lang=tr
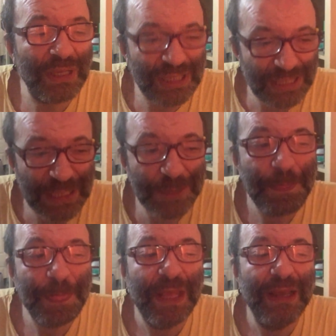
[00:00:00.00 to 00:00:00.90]
ki
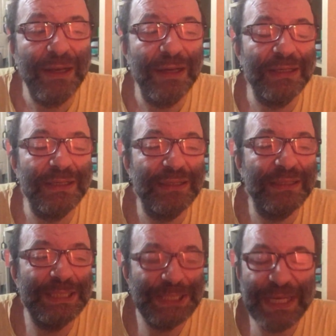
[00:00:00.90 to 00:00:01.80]
e,
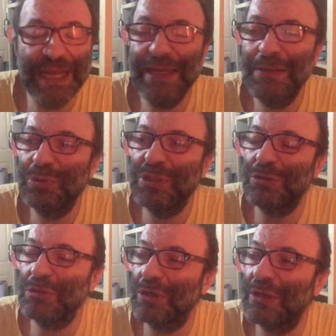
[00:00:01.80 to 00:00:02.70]
yine bu da
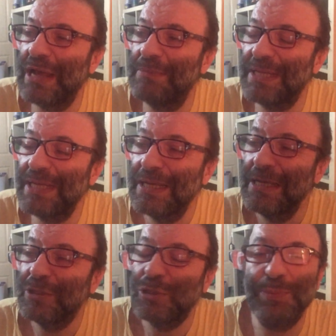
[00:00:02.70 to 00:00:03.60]
çok önemli.
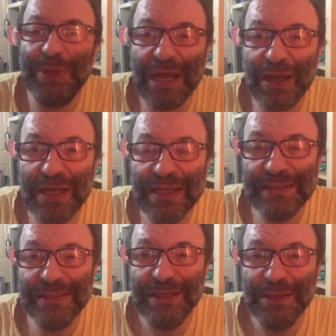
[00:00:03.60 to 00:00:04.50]
Schopenhauer
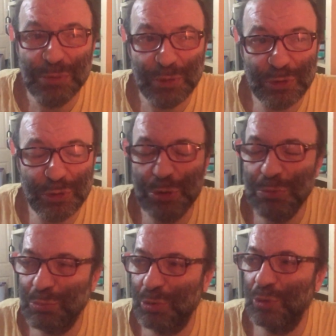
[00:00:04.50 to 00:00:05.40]

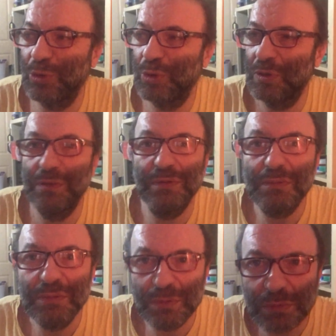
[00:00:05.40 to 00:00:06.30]
bütün bu
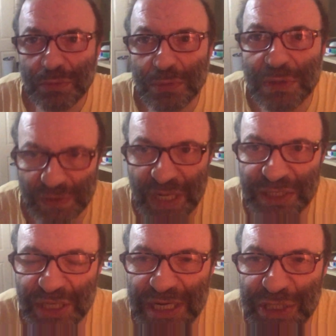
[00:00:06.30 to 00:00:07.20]

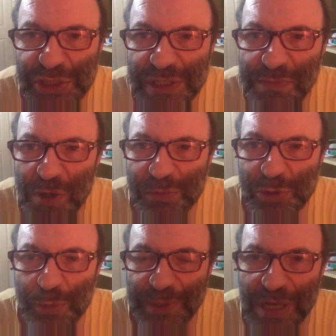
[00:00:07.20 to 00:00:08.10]
Sence eleştirmiyor mu
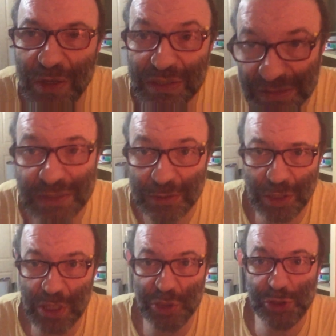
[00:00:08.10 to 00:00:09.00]
Schopenhauer?
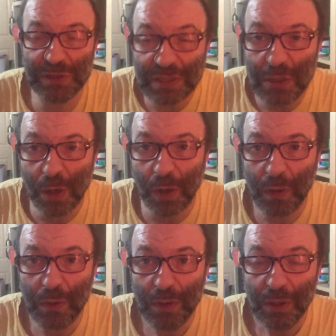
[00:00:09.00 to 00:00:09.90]
E, eleştiriyor.
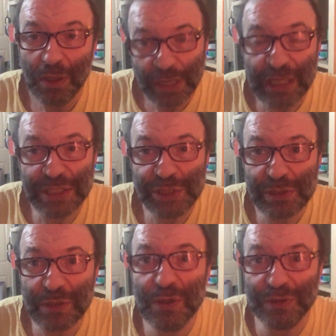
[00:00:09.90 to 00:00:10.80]

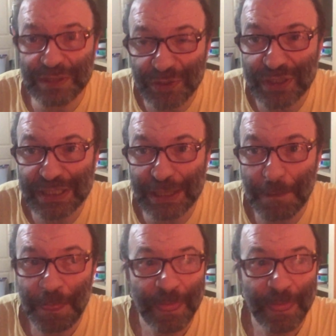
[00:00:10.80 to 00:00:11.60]
Eleştiriyor. Diyor ki